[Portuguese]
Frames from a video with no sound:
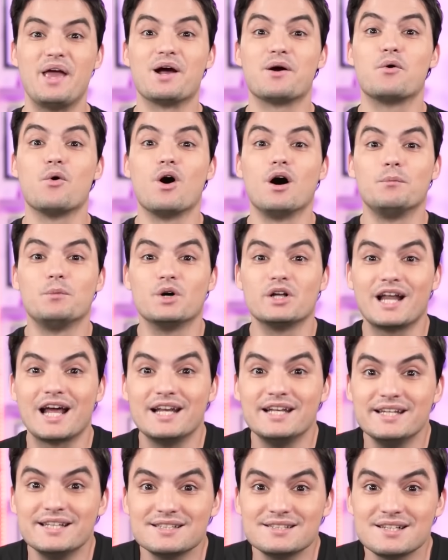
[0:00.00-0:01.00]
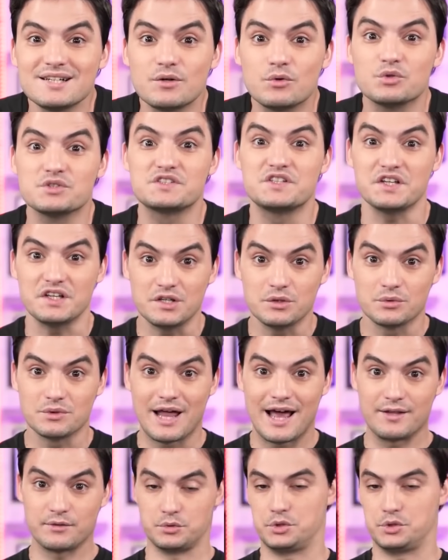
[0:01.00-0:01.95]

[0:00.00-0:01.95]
Pegou a Mona Lisa, conseguiu lá,